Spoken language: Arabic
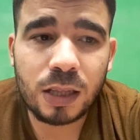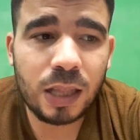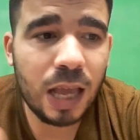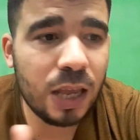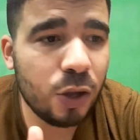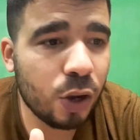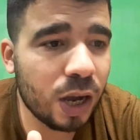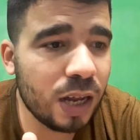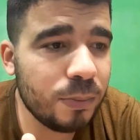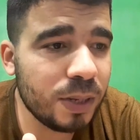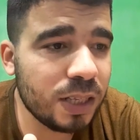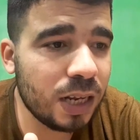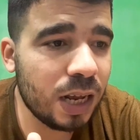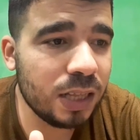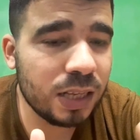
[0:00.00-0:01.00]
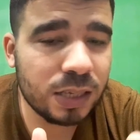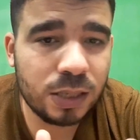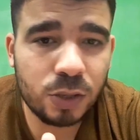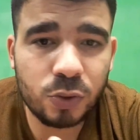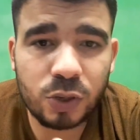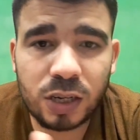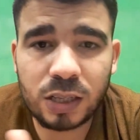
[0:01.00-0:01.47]
لا يعقل مثلا انك
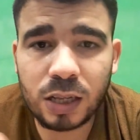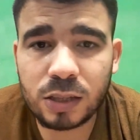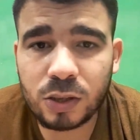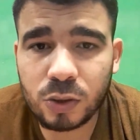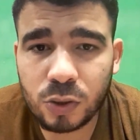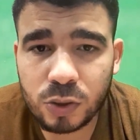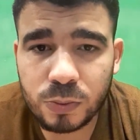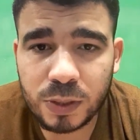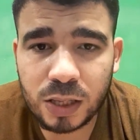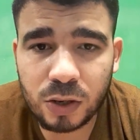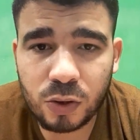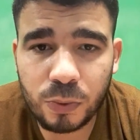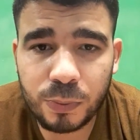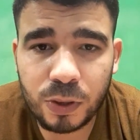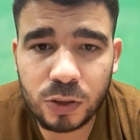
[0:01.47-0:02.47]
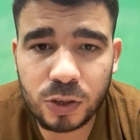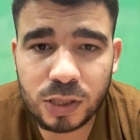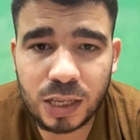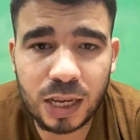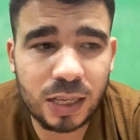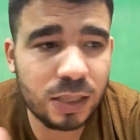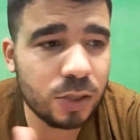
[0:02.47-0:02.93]
ستريد ان تدرس مثلا كمبيوتر
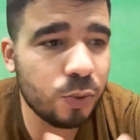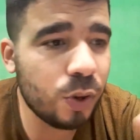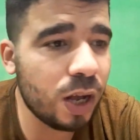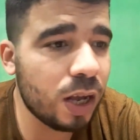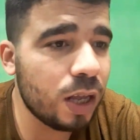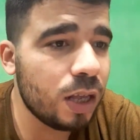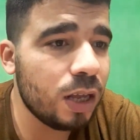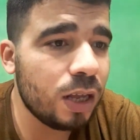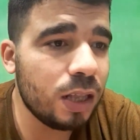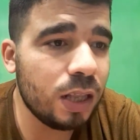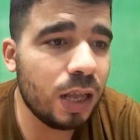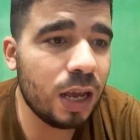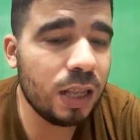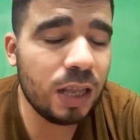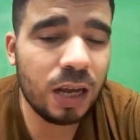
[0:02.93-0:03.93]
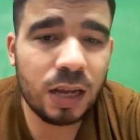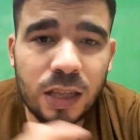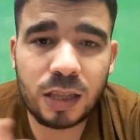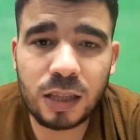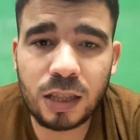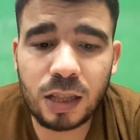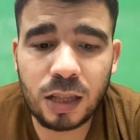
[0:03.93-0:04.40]
ساينس ولا لا لا,
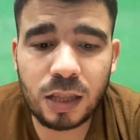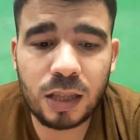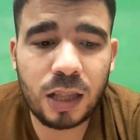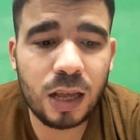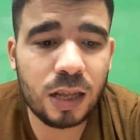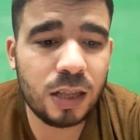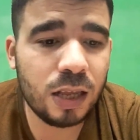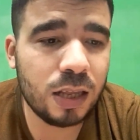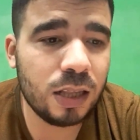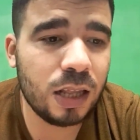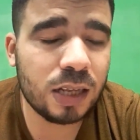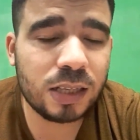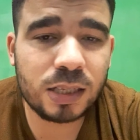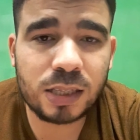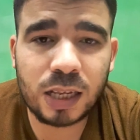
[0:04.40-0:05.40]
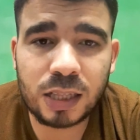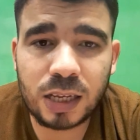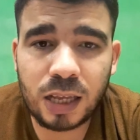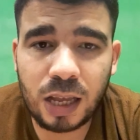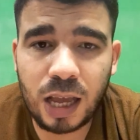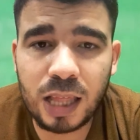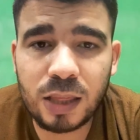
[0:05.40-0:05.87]
لا, لا
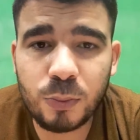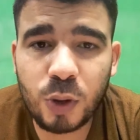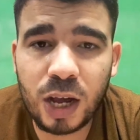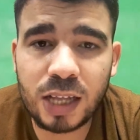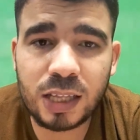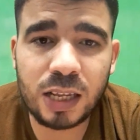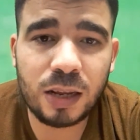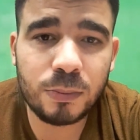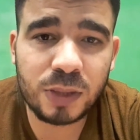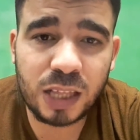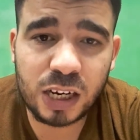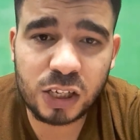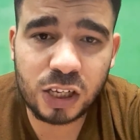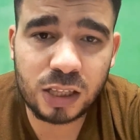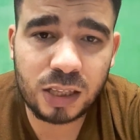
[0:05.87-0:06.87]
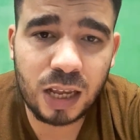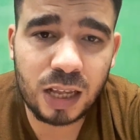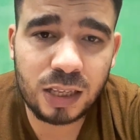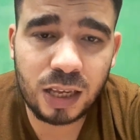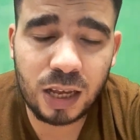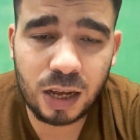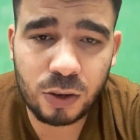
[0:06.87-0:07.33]
تستطيع حل معادله من الدرجه
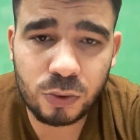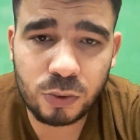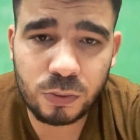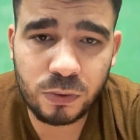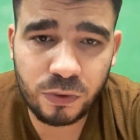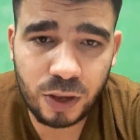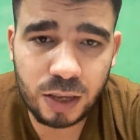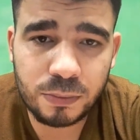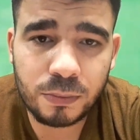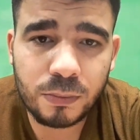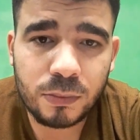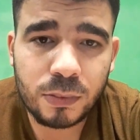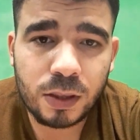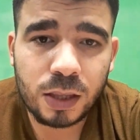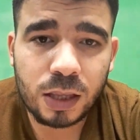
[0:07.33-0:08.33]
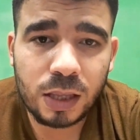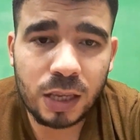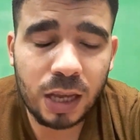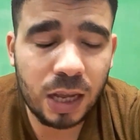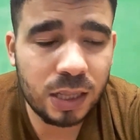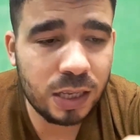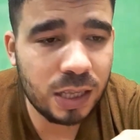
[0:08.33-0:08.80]
الثانيه او فاهم
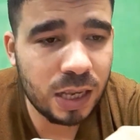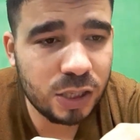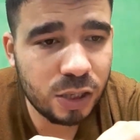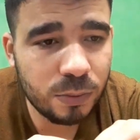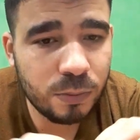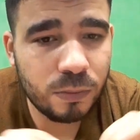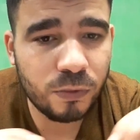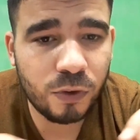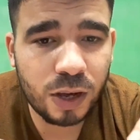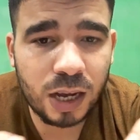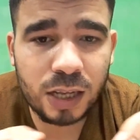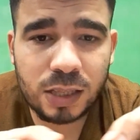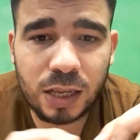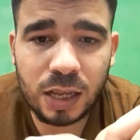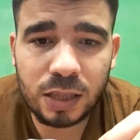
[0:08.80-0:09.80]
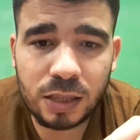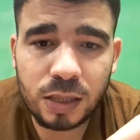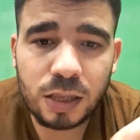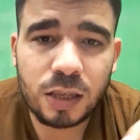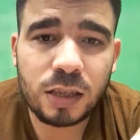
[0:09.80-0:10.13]
يعني لازم فقط أن